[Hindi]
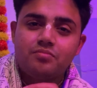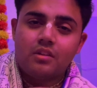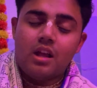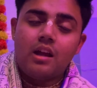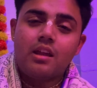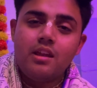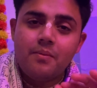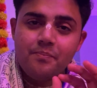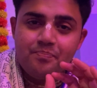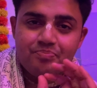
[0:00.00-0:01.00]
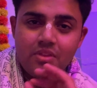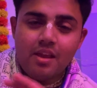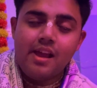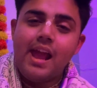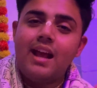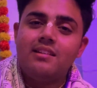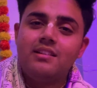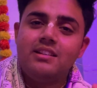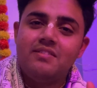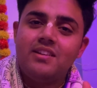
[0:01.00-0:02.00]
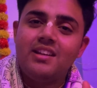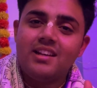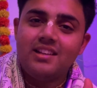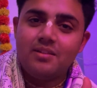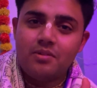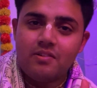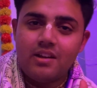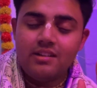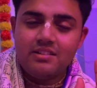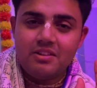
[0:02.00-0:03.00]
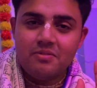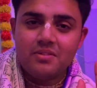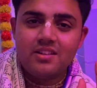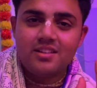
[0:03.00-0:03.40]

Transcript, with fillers: ताकि ऐसे ही जीवन निकल जाए भगवान की सेवा